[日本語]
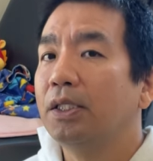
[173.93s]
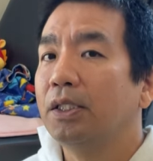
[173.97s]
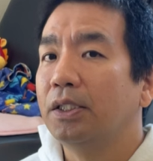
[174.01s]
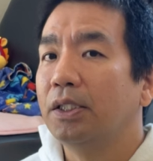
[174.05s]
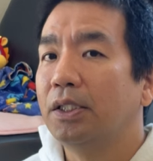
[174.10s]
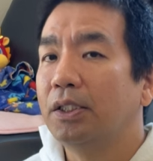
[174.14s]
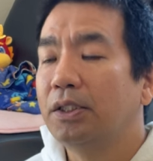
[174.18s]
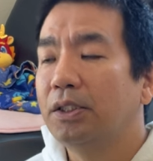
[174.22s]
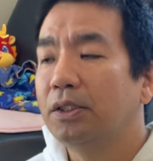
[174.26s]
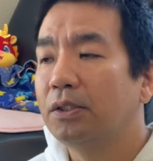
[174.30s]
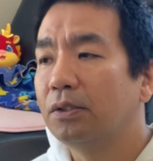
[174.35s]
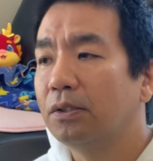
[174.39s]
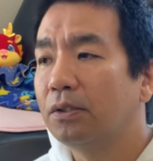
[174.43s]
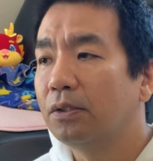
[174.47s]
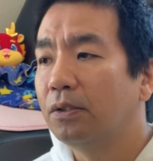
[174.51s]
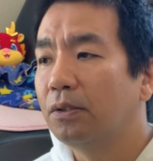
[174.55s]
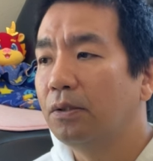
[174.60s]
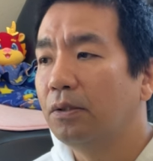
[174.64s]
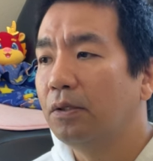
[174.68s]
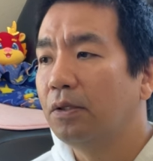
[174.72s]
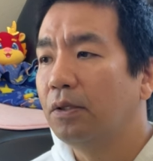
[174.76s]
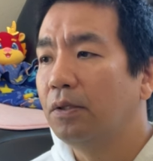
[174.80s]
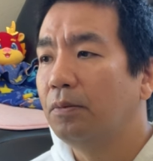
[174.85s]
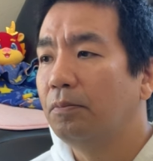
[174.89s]
で一
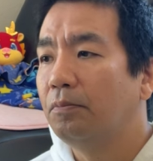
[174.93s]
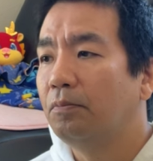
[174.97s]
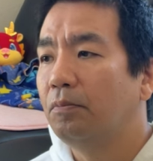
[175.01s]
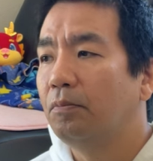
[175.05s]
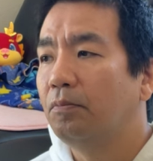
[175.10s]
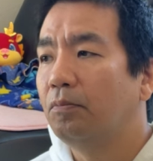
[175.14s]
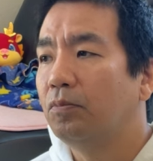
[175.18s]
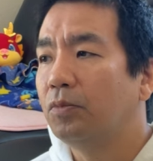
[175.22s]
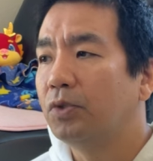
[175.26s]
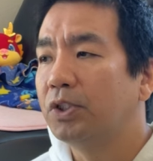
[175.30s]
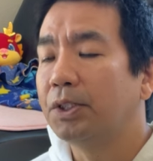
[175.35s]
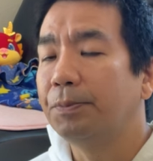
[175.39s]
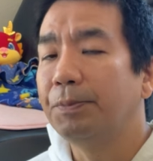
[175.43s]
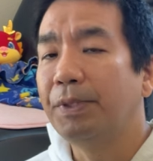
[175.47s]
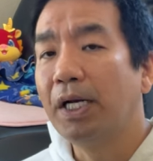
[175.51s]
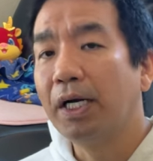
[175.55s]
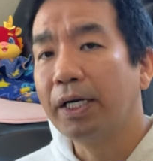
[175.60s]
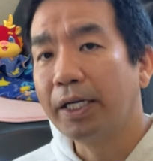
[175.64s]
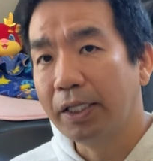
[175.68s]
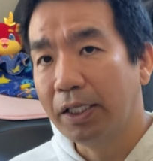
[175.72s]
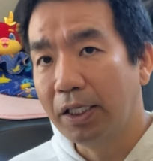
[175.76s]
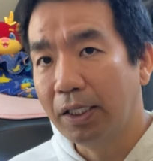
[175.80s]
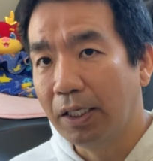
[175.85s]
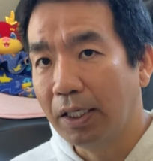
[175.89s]
応もし見ら
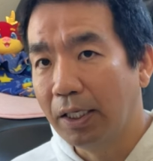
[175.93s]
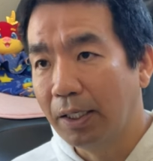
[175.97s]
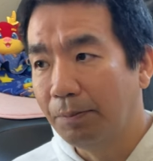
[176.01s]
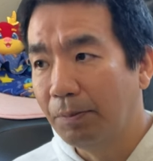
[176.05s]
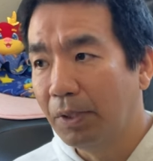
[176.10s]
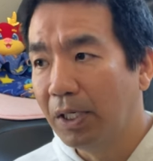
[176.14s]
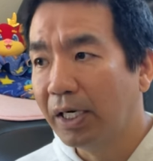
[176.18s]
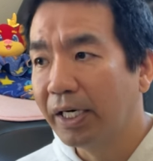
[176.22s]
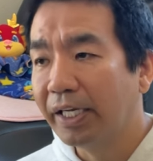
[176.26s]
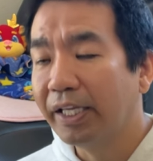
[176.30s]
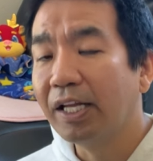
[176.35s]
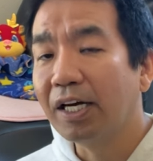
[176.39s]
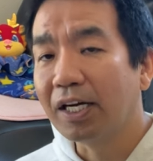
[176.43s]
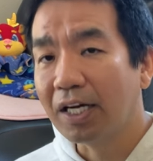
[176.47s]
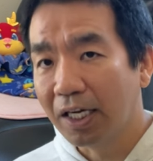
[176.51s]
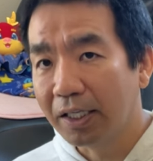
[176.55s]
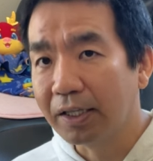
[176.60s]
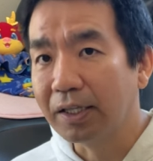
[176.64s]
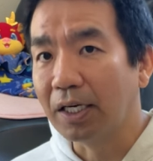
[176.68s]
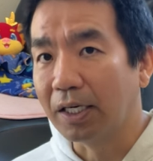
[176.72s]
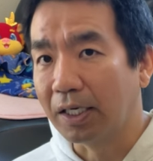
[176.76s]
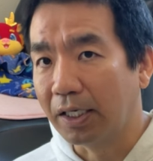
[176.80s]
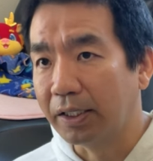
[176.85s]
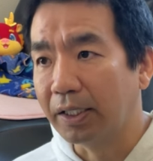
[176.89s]
れて見られな
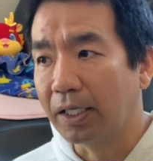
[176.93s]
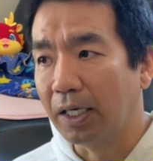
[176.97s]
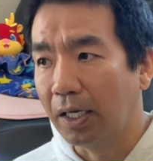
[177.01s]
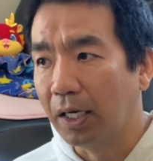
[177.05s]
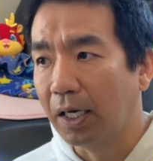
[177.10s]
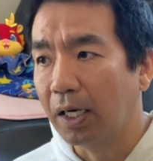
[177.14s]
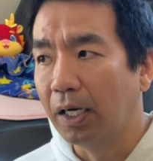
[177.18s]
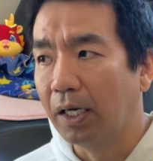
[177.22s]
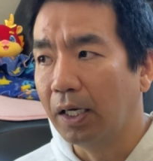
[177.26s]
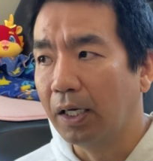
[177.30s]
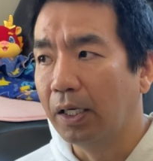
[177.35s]
かった方、